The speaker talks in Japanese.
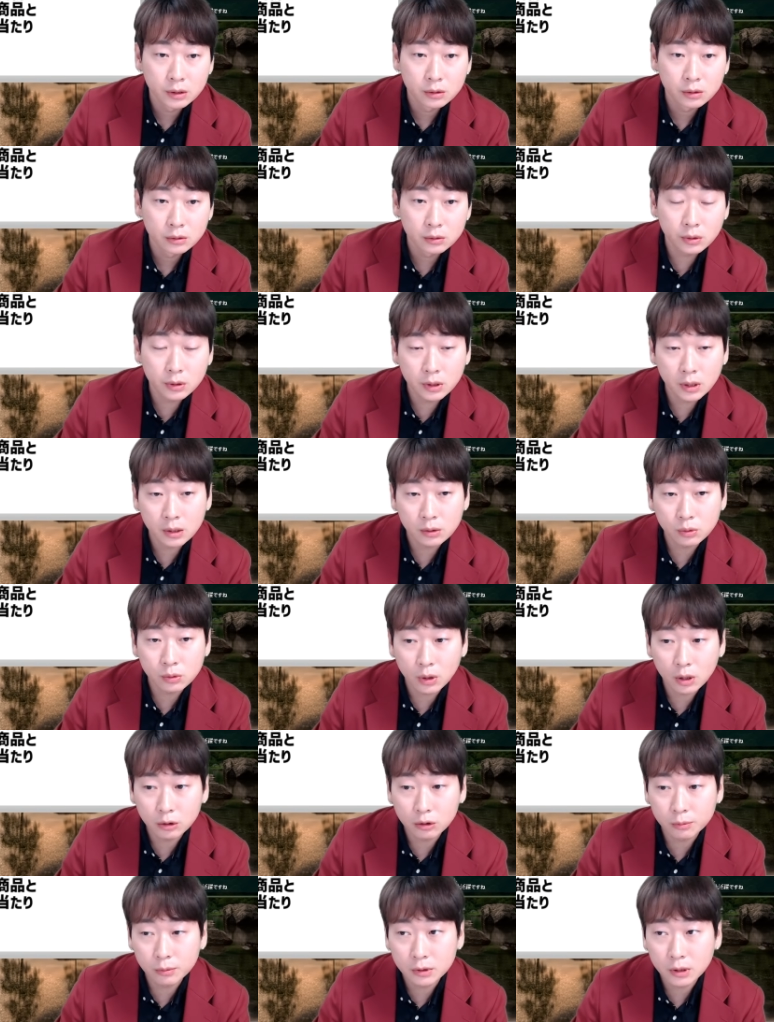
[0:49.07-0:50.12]
そ
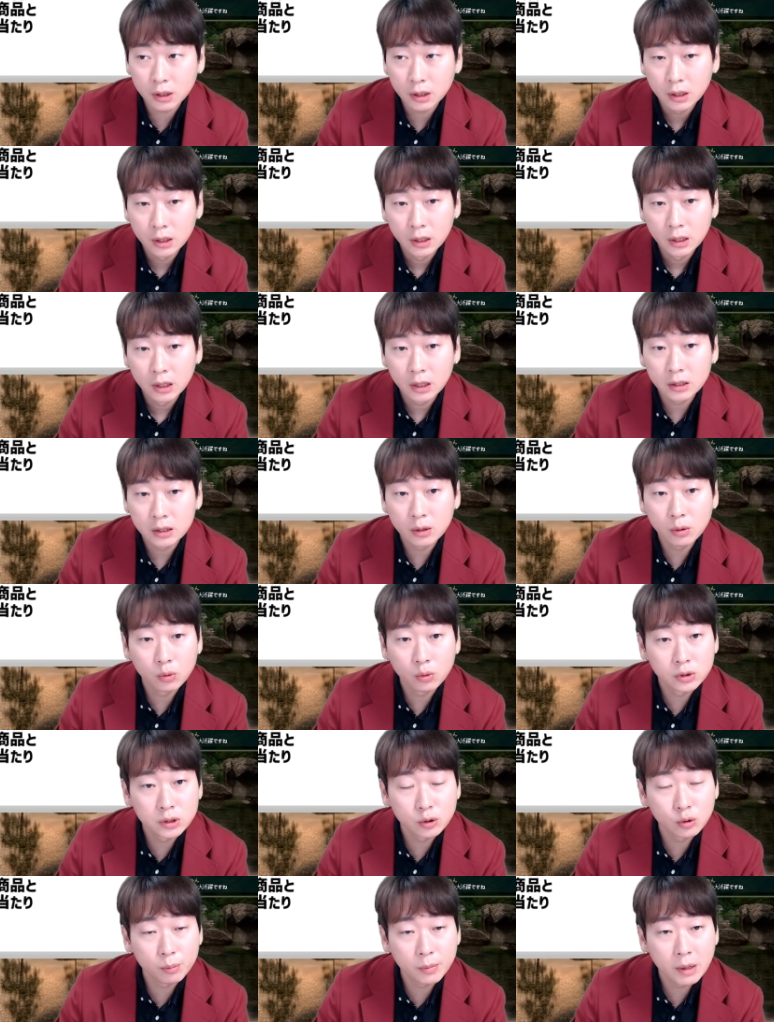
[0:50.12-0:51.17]
れともね、日本
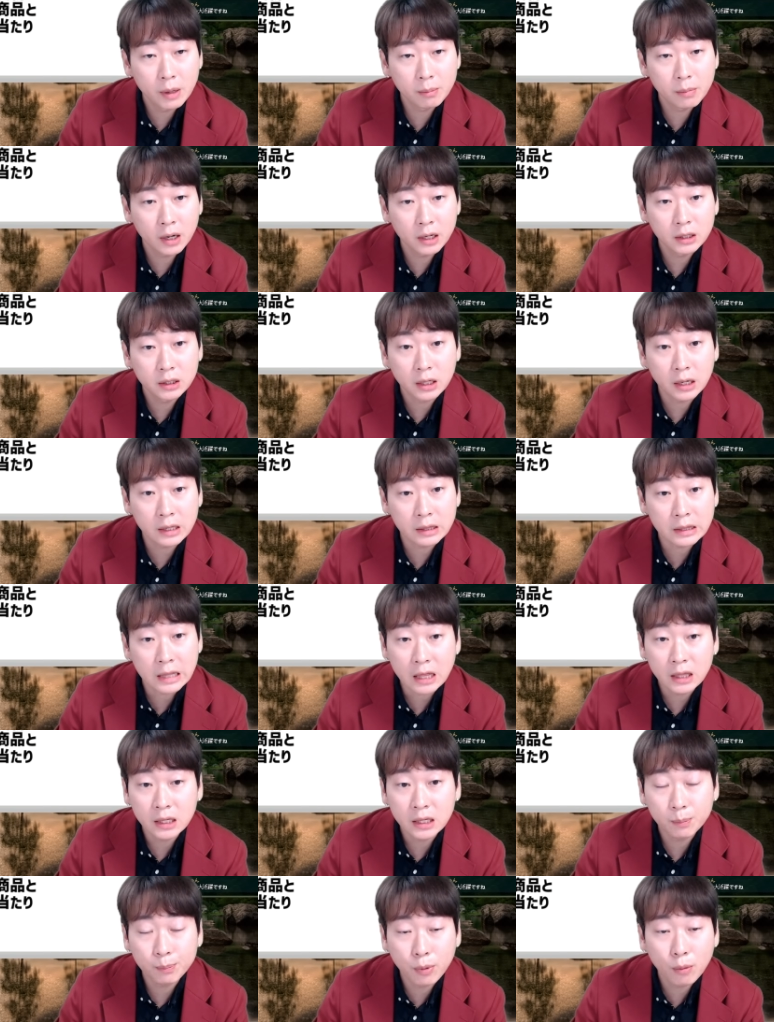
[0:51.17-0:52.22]
人のメンバーがいたら
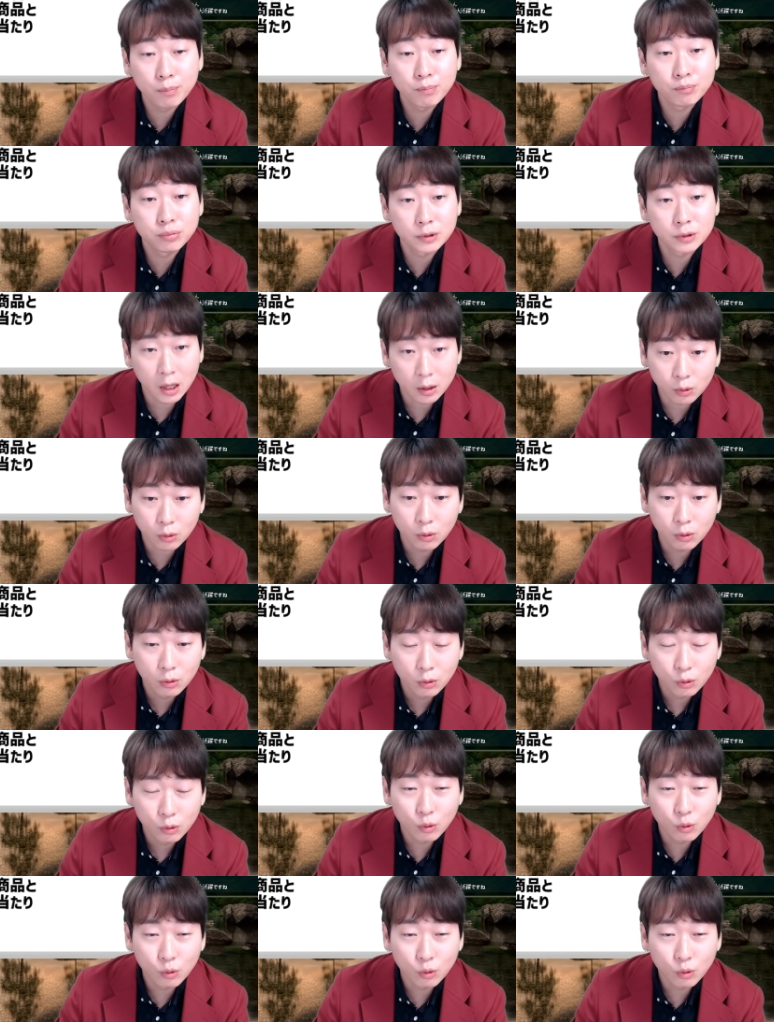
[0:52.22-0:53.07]
何ポップなの？